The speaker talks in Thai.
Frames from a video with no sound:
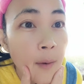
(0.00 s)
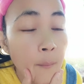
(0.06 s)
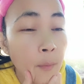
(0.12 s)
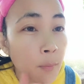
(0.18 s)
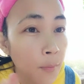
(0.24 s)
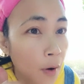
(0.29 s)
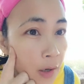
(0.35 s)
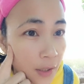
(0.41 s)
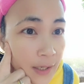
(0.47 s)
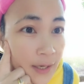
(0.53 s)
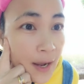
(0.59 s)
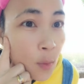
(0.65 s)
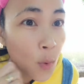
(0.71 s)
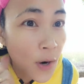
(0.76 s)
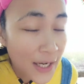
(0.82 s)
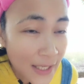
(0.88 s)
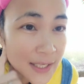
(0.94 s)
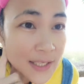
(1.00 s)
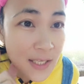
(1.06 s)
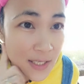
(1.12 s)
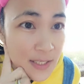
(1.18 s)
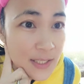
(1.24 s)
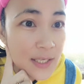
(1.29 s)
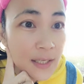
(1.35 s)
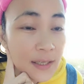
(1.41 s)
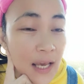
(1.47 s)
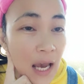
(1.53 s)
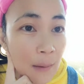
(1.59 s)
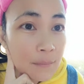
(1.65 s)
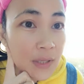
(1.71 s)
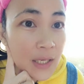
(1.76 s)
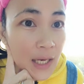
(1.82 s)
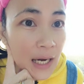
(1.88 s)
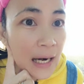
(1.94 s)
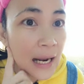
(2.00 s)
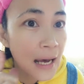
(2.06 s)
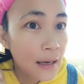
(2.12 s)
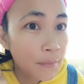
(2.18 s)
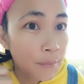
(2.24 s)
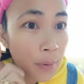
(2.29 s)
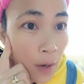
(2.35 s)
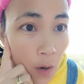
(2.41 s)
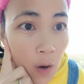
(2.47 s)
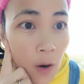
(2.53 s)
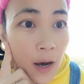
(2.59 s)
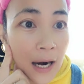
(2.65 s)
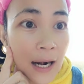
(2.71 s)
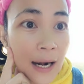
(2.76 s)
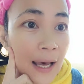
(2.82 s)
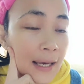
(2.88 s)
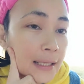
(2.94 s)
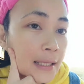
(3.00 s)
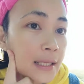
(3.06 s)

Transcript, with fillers: มันบอกเลยนะว่าดีจริงๆย้ำอีกครั้งเพราะใคร